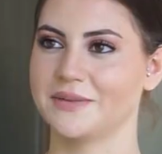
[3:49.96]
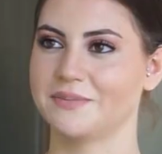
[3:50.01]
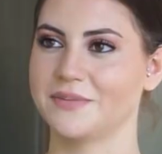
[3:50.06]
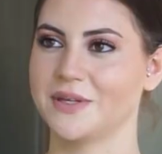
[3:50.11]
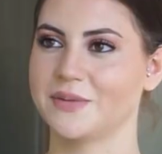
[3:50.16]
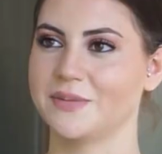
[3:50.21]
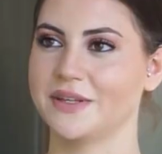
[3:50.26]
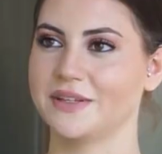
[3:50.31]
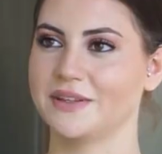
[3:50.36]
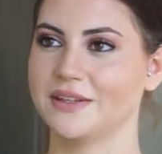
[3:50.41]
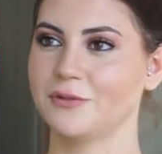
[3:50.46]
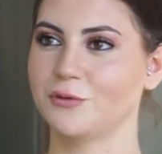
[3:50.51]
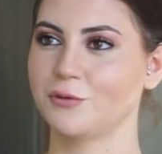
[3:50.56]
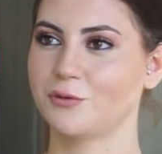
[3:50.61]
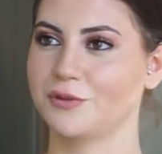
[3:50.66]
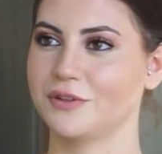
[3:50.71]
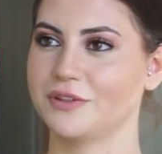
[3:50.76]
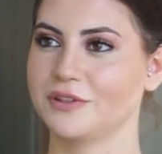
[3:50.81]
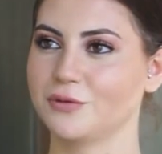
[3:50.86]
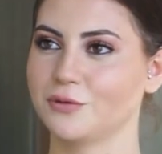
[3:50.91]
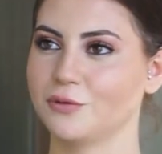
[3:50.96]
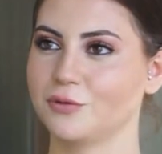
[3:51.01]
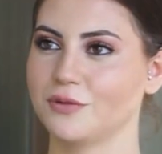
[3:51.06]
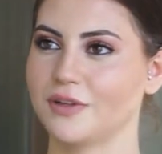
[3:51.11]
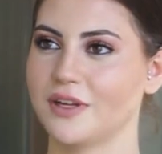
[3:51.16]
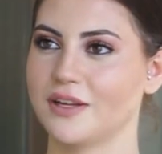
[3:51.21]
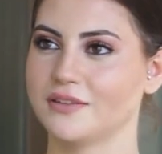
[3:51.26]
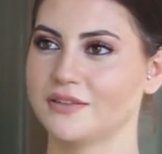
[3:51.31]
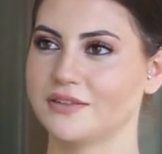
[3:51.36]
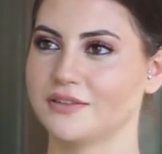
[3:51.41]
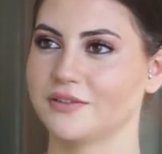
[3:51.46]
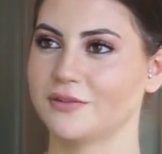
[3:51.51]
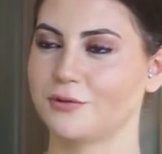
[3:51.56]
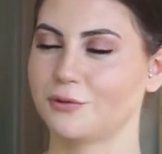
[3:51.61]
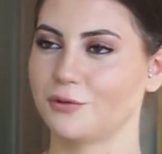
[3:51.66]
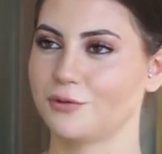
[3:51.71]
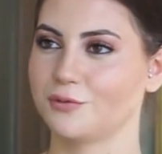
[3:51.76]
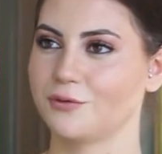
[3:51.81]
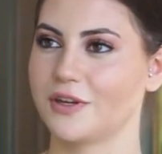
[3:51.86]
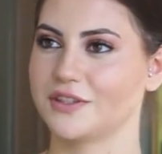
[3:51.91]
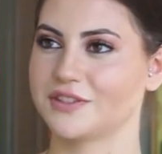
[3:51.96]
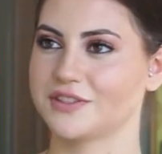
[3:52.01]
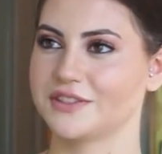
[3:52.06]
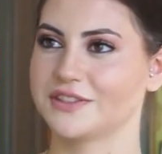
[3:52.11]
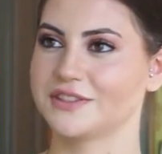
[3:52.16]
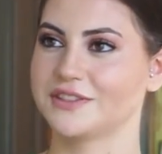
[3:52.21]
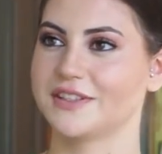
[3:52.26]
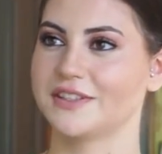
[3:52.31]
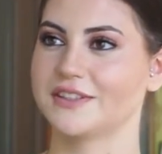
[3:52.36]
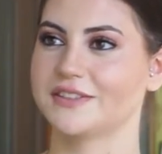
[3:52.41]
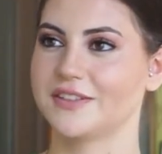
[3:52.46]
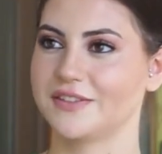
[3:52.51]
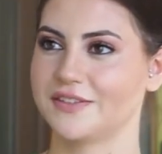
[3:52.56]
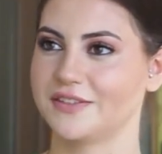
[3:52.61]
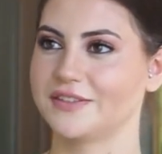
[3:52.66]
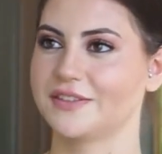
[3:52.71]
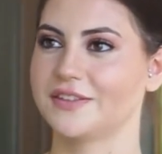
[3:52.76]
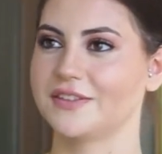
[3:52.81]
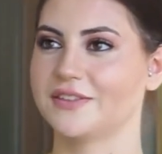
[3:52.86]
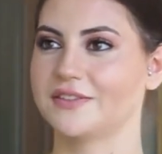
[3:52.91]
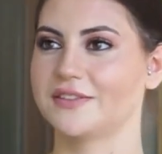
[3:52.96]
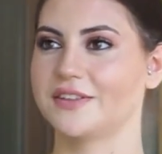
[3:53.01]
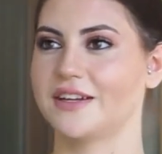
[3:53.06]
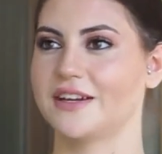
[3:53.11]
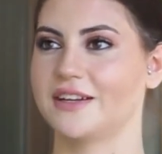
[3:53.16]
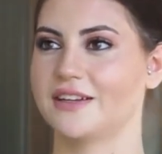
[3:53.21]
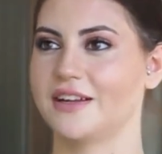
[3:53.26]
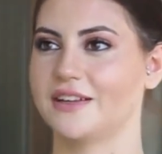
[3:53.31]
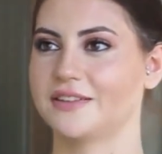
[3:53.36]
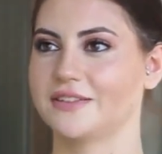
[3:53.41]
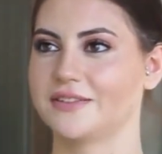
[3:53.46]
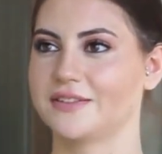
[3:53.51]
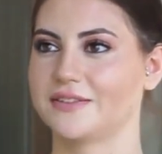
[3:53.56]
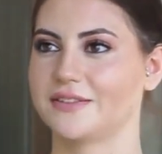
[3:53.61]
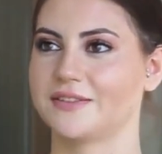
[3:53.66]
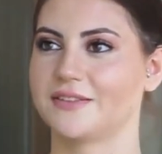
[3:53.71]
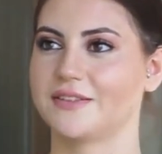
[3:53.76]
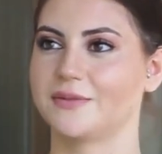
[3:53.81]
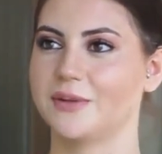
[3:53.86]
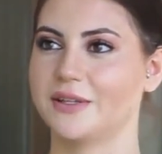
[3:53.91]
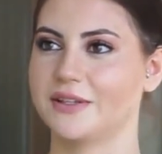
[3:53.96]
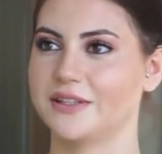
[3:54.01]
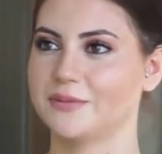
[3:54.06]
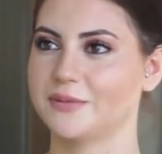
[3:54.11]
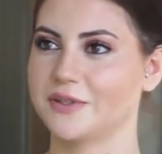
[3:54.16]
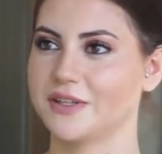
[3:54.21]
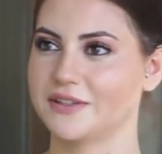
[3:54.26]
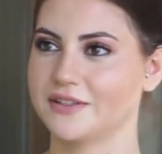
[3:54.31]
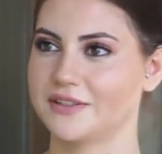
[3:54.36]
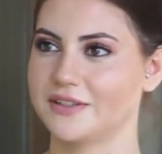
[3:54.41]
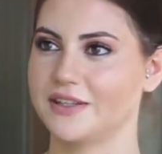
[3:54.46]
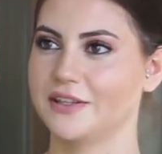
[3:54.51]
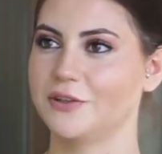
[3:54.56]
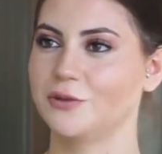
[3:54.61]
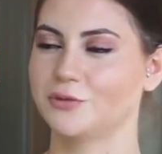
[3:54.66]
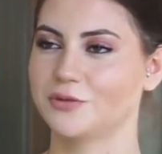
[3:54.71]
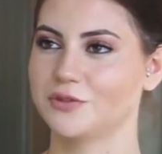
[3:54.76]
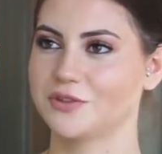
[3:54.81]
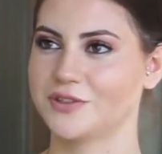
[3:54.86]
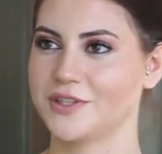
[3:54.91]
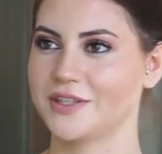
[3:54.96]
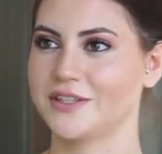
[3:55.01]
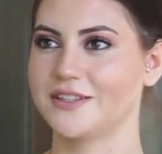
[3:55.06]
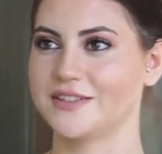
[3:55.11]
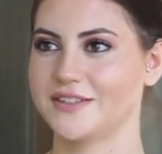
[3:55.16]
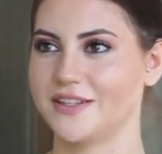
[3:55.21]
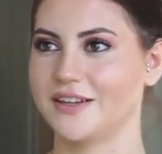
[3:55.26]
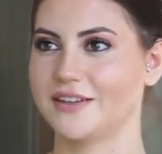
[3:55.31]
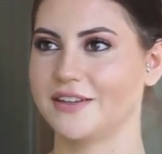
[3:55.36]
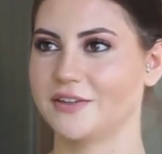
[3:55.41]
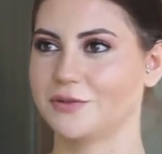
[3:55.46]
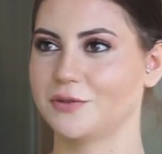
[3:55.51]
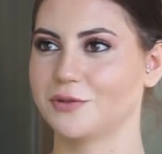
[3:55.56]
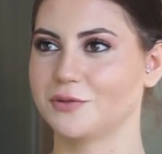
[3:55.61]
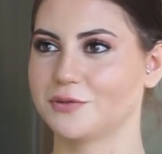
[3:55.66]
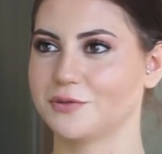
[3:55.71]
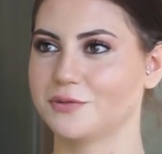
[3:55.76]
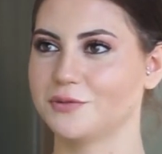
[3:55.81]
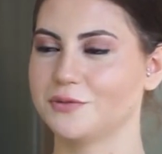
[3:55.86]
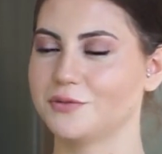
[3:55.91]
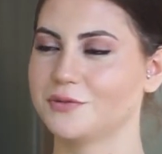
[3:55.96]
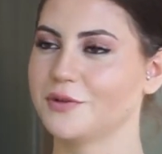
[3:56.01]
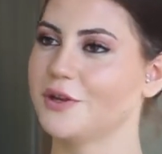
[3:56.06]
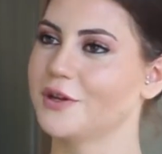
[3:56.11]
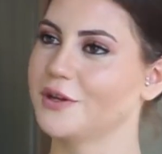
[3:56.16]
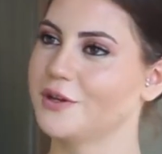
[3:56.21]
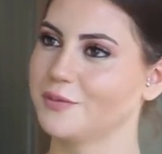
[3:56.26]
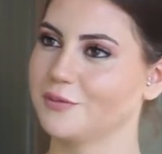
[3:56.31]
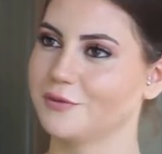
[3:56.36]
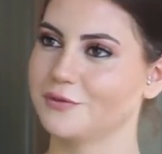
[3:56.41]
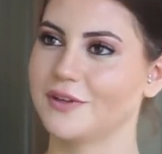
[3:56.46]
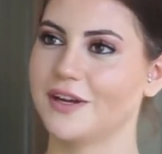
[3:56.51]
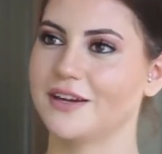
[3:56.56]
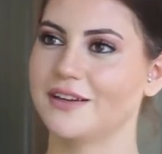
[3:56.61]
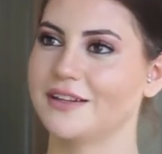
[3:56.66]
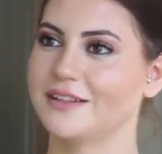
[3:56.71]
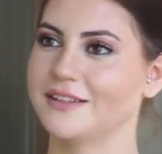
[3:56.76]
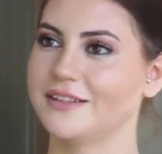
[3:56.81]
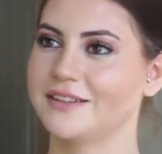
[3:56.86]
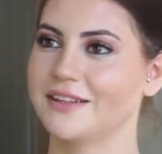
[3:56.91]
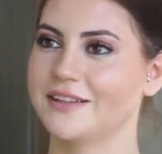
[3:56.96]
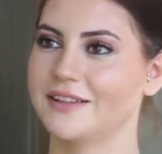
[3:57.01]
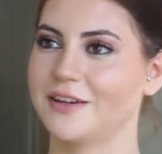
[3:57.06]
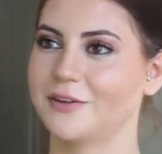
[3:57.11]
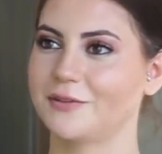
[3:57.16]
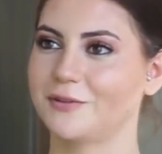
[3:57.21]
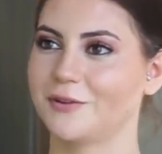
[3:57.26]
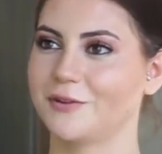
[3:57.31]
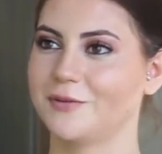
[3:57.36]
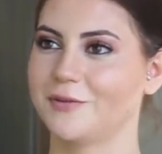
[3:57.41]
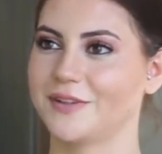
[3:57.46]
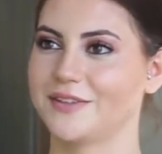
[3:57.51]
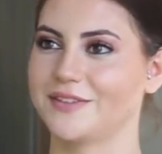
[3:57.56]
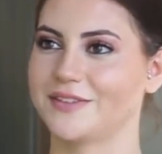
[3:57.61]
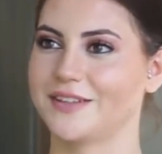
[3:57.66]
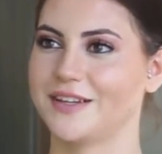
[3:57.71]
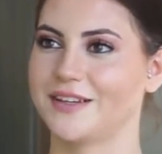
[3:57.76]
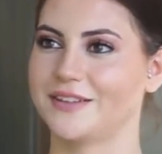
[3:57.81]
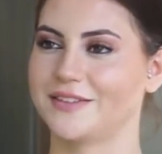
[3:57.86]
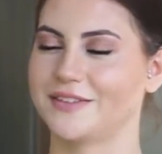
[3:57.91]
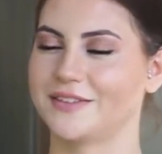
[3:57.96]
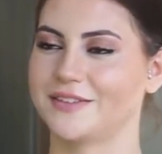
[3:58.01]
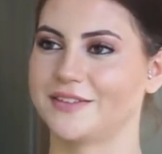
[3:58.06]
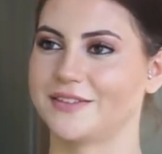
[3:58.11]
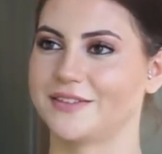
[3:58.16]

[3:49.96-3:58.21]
Bebeklerin üzerinde kullandığınız kumaşların kalitesini nasıl değerlendirirsiniz? Bildiğim kadarıyla yurt dışından ithal ediyorsunuz. Bunlarla ilgili neler söylemek istersiniz?